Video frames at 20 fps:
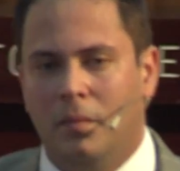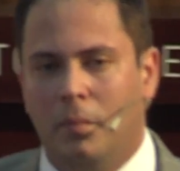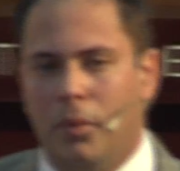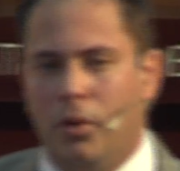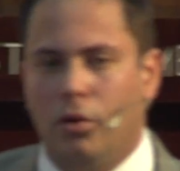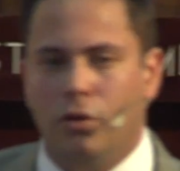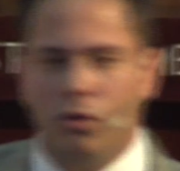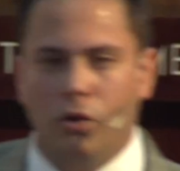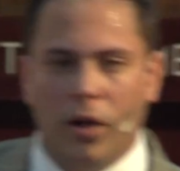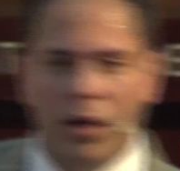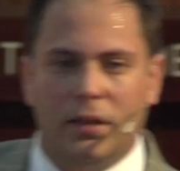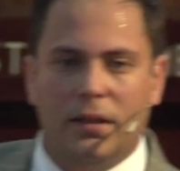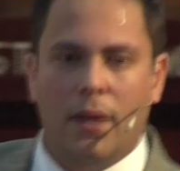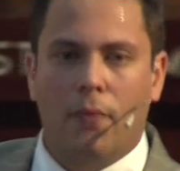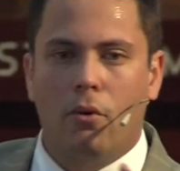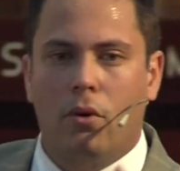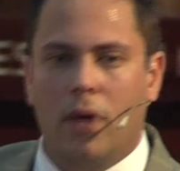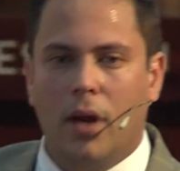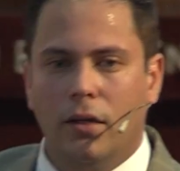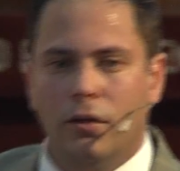Pero Dios está
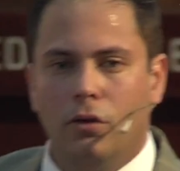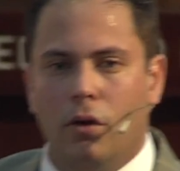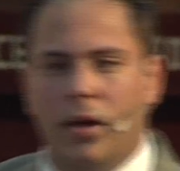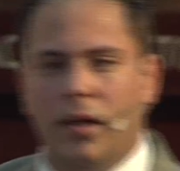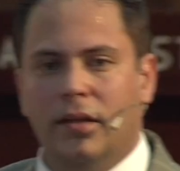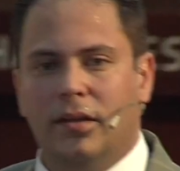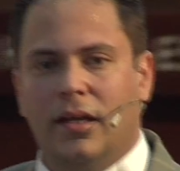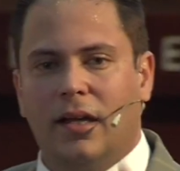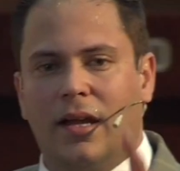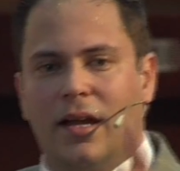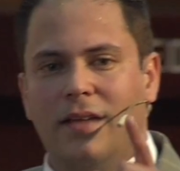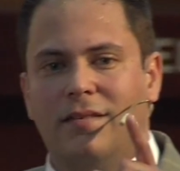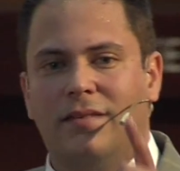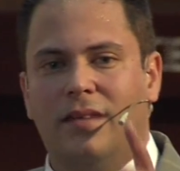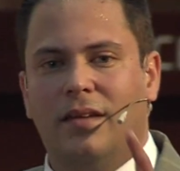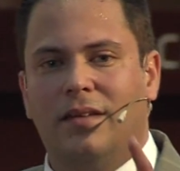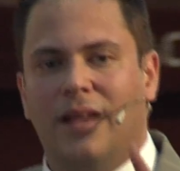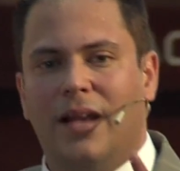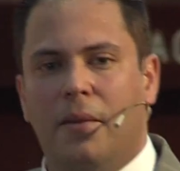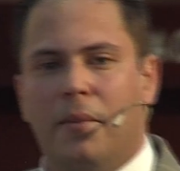buscando gente que
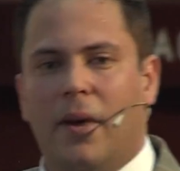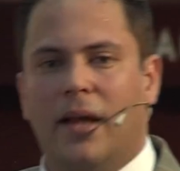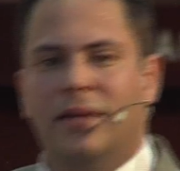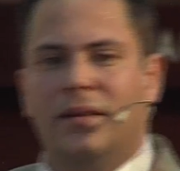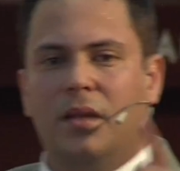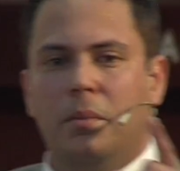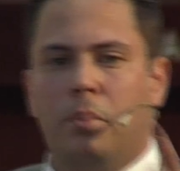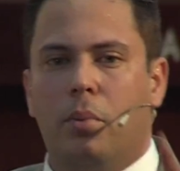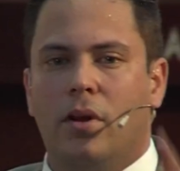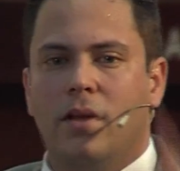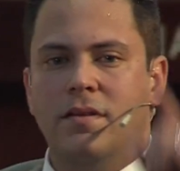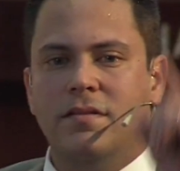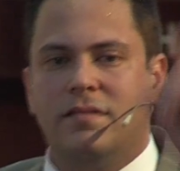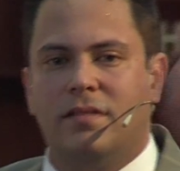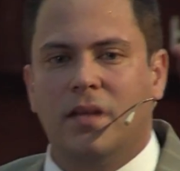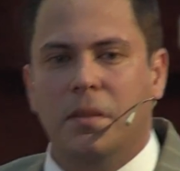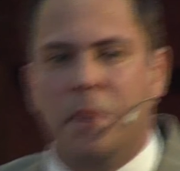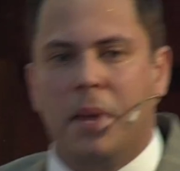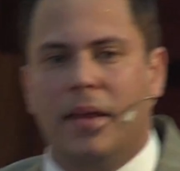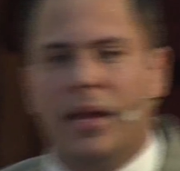se levante por
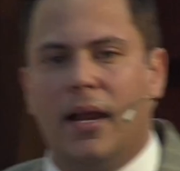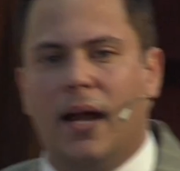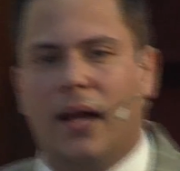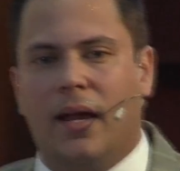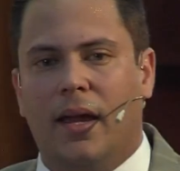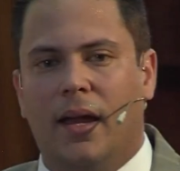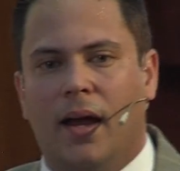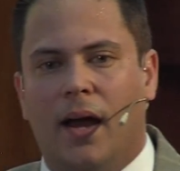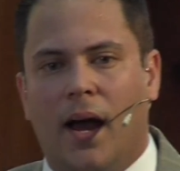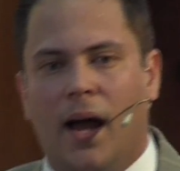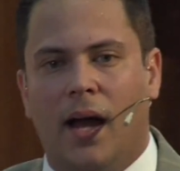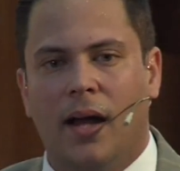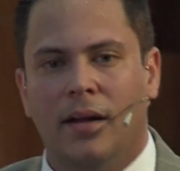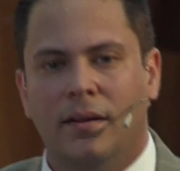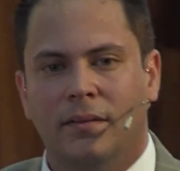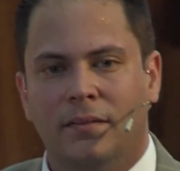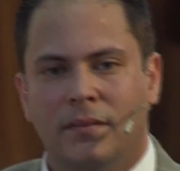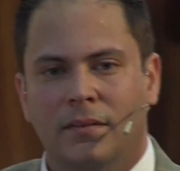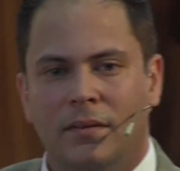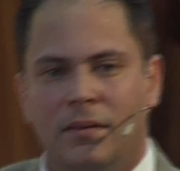encima de la queja
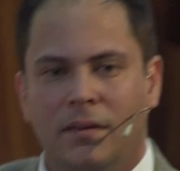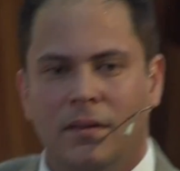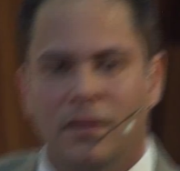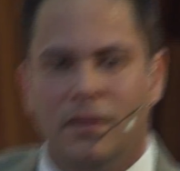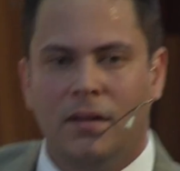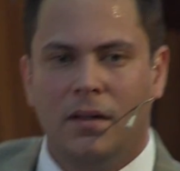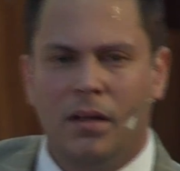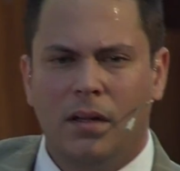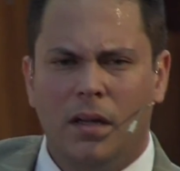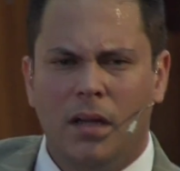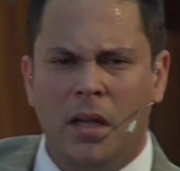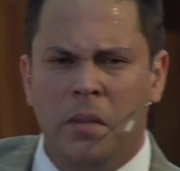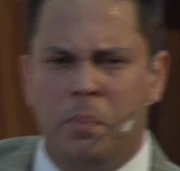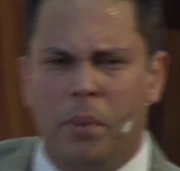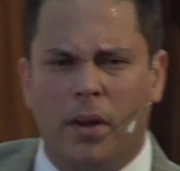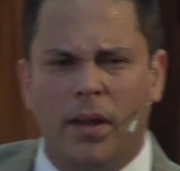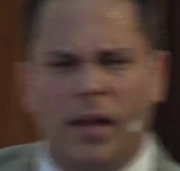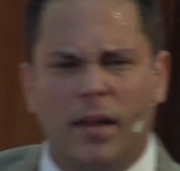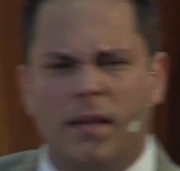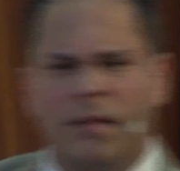y
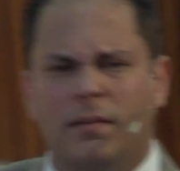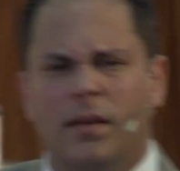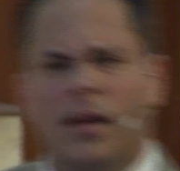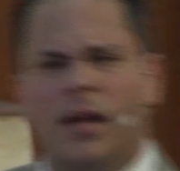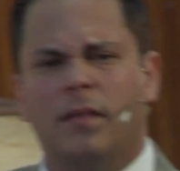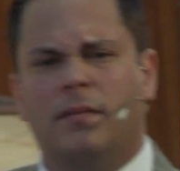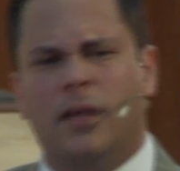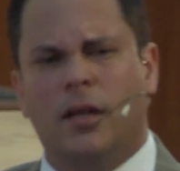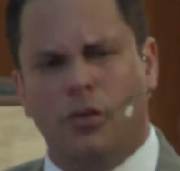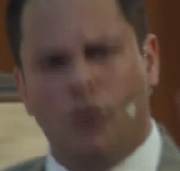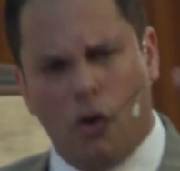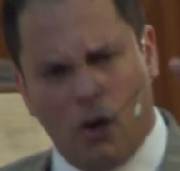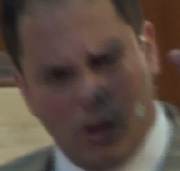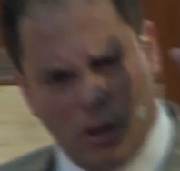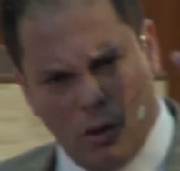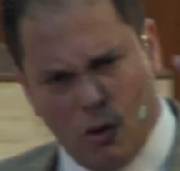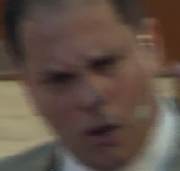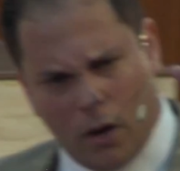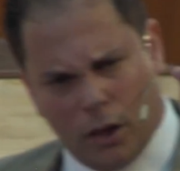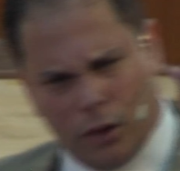pueda decirle,
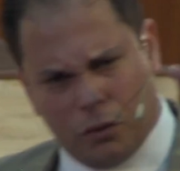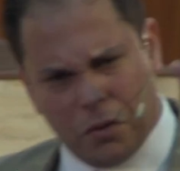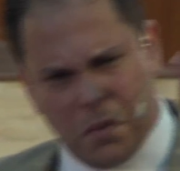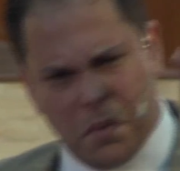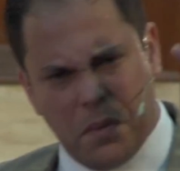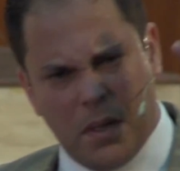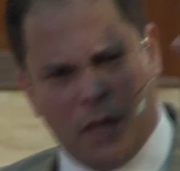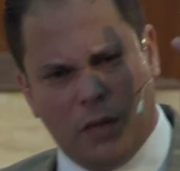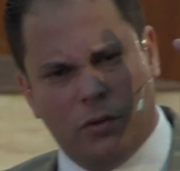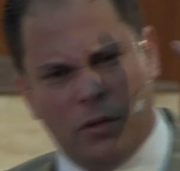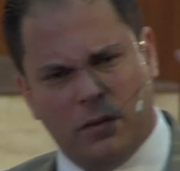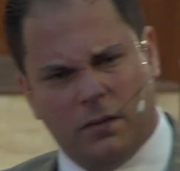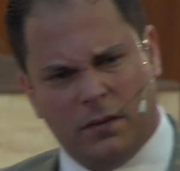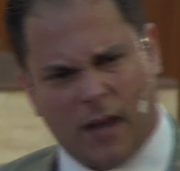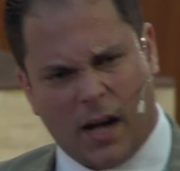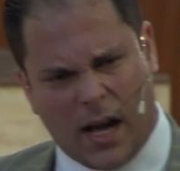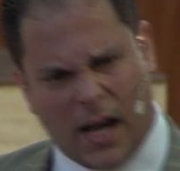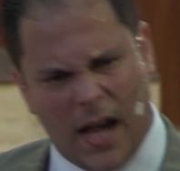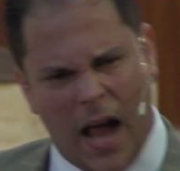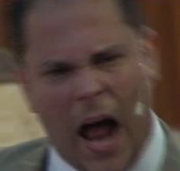Señor, lo que estoy viviendo es
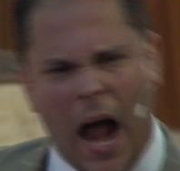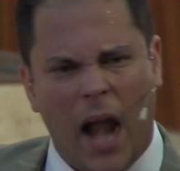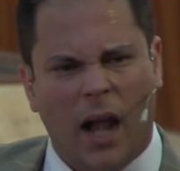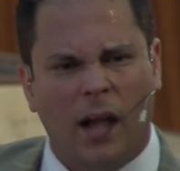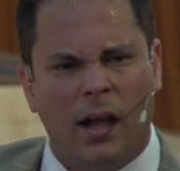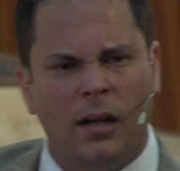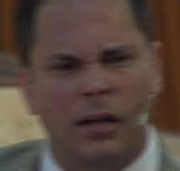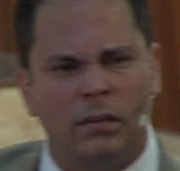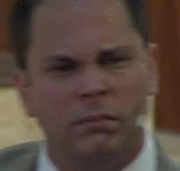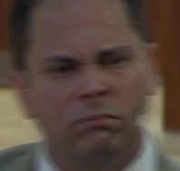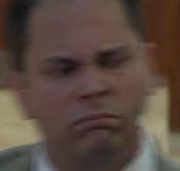real.